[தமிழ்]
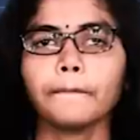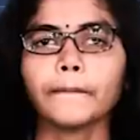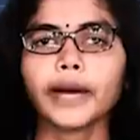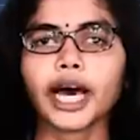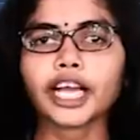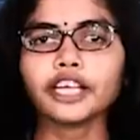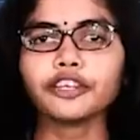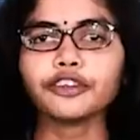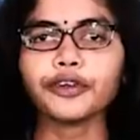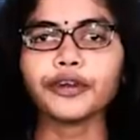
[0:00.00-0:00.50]

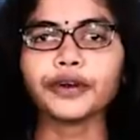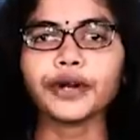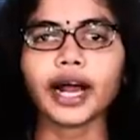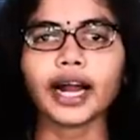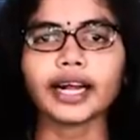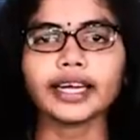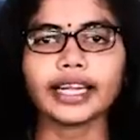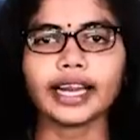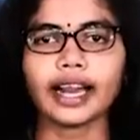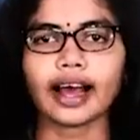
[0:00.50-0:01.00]
மற்றொரு
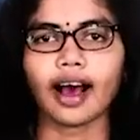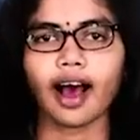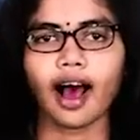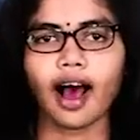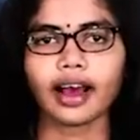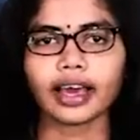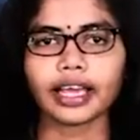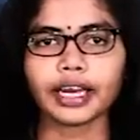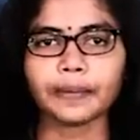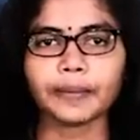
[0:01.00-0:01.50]
நாட்டில்
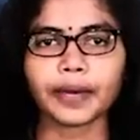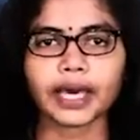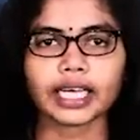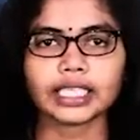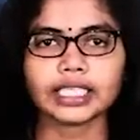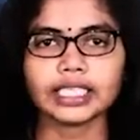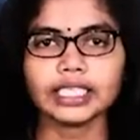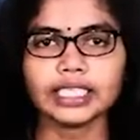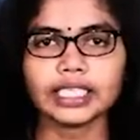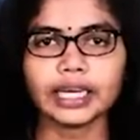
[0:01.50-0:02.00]
ஆக்கிரமிக்க
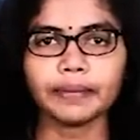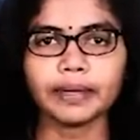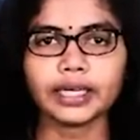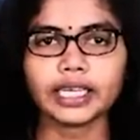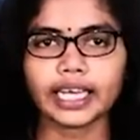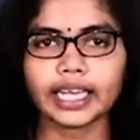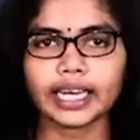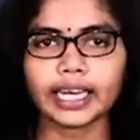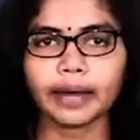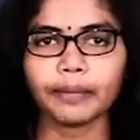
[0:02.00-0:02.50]

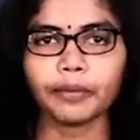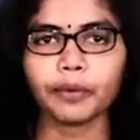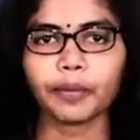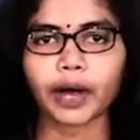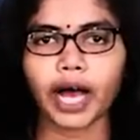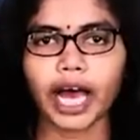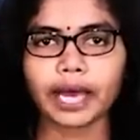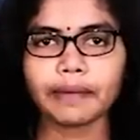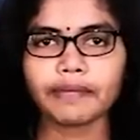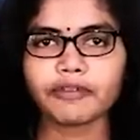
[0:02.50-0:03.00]
திட்டமிட்டு இன்னமும்
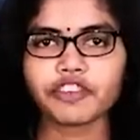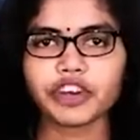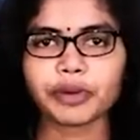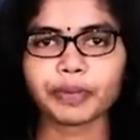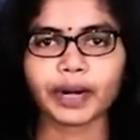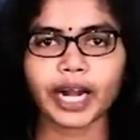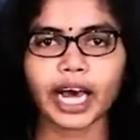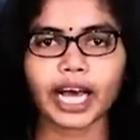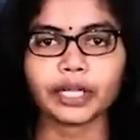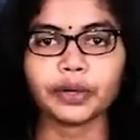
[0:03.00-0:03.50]

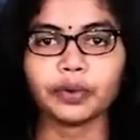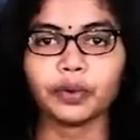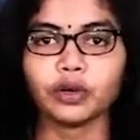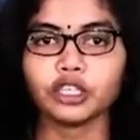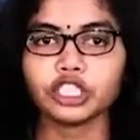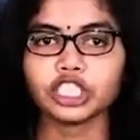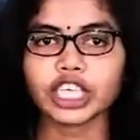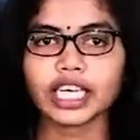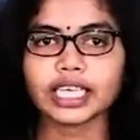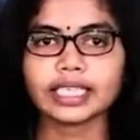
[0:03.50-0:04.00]
கைப்பற்றப்படாத
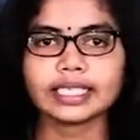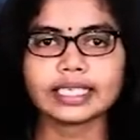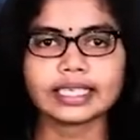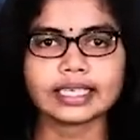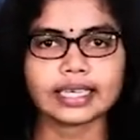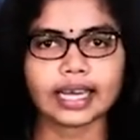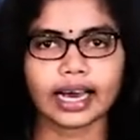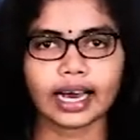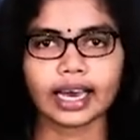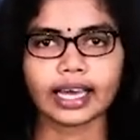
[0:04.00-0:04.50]
ஒற்றை
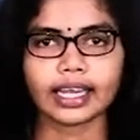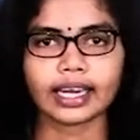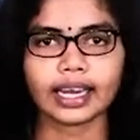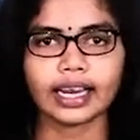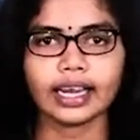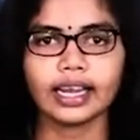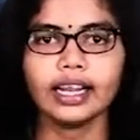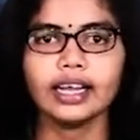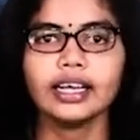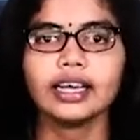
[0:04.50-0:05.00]
சிறு
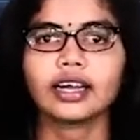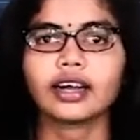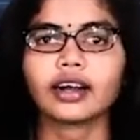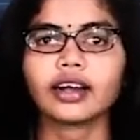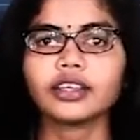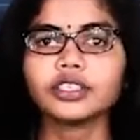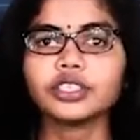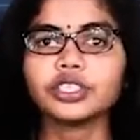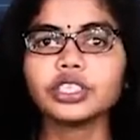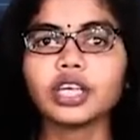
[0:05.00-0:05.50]
நகரில்
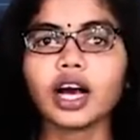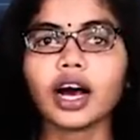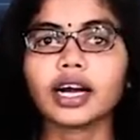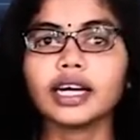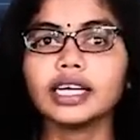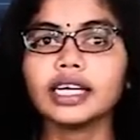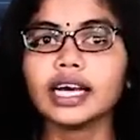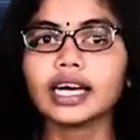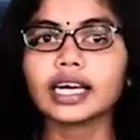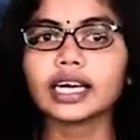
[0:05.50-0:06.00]
ரஷ்யா
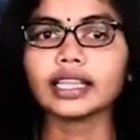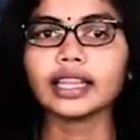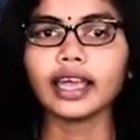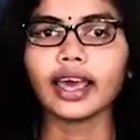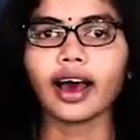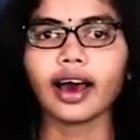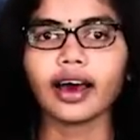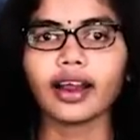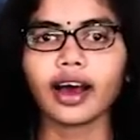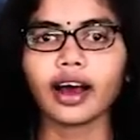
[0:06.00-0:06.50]
இழக்க
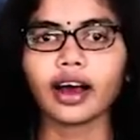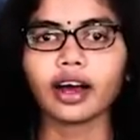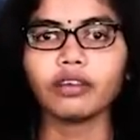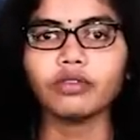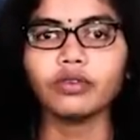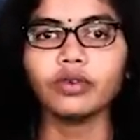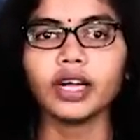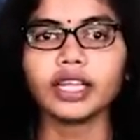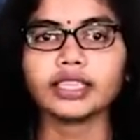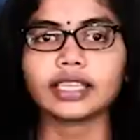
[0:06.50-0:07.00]
தயாராக
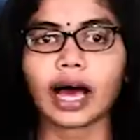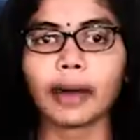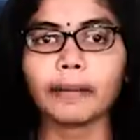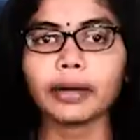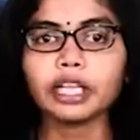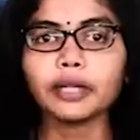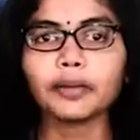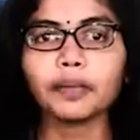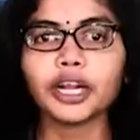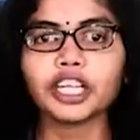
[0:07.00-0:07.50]
உள்ள
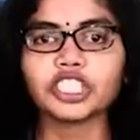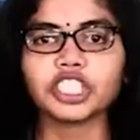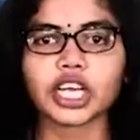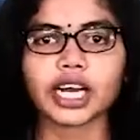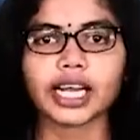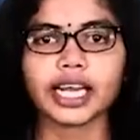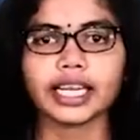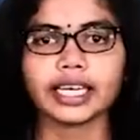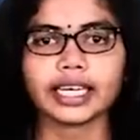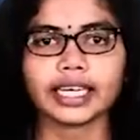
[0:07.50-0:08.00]
தமது
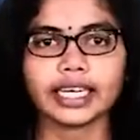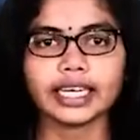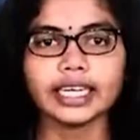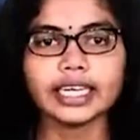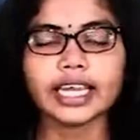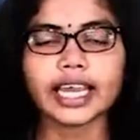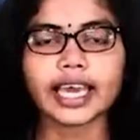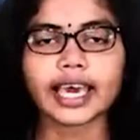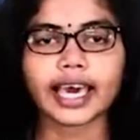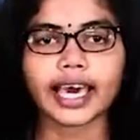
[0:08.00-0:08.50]
பிரஜைகளின்
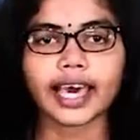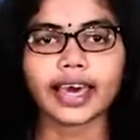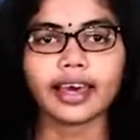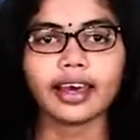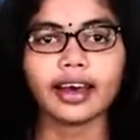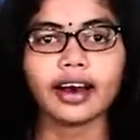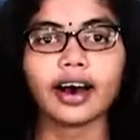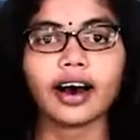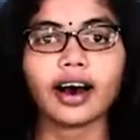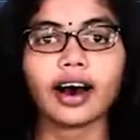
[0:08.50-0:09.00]
எண்ணிக்கை
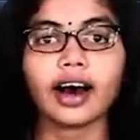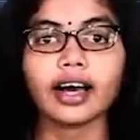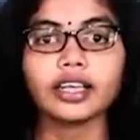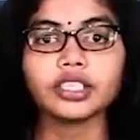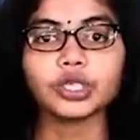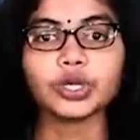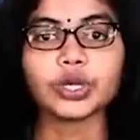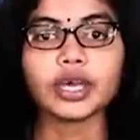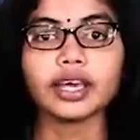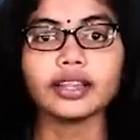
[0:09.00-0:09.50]

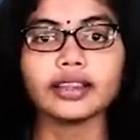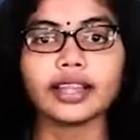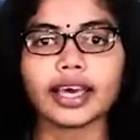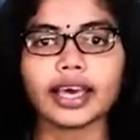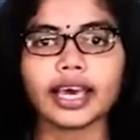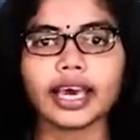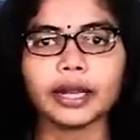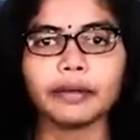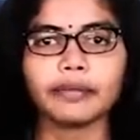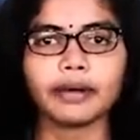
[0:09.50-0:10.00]
ஆச்சரியத்தை
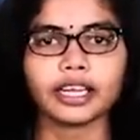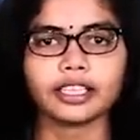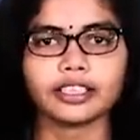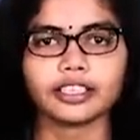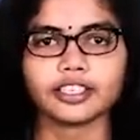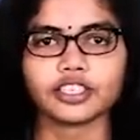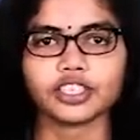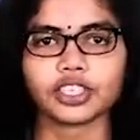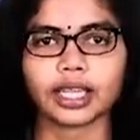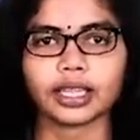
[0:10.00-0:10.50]

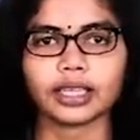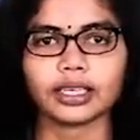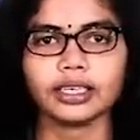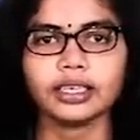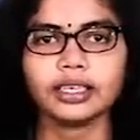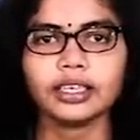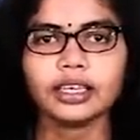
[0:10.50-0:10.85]
ஏற்படுத்துகின்றது